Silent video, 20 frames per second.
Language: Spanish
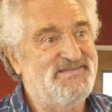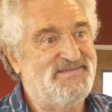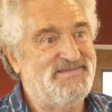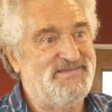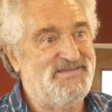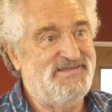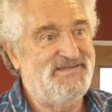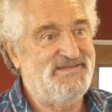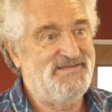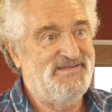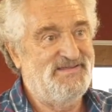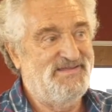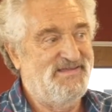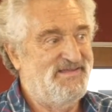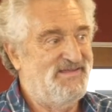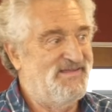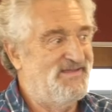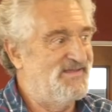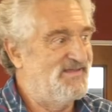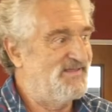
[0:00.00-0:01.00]
¿sí?
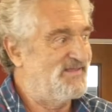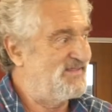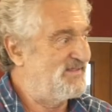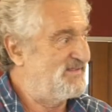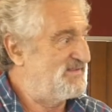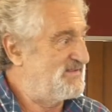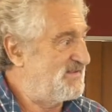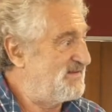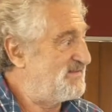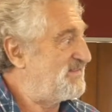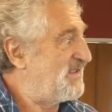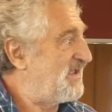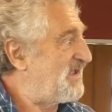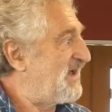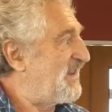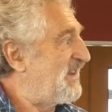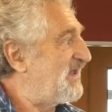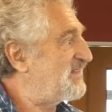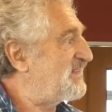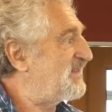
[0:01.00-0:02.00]
Es decir, de
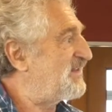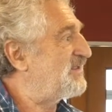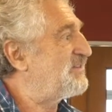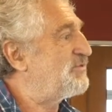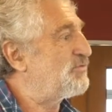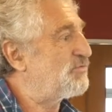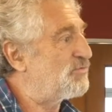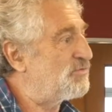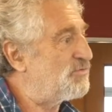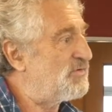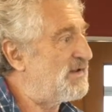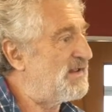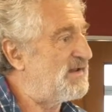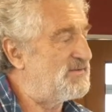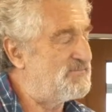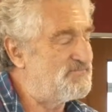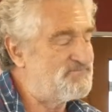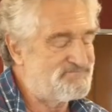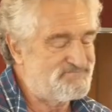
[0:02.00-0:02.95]
carácter estructural.